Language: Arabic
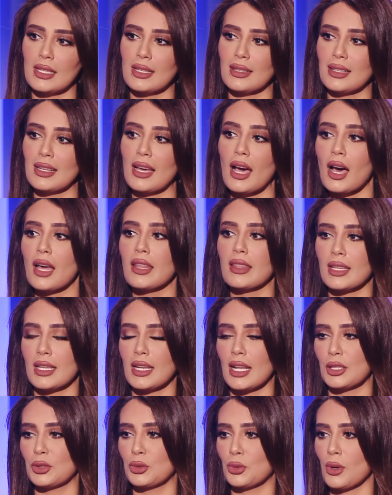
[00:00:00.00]
لهذه
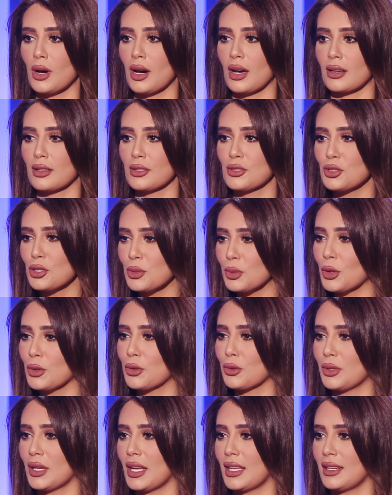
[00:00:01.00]
الادوار شو
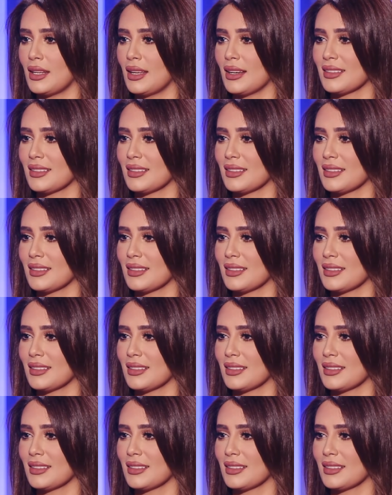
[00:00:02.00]
يبحثون عنه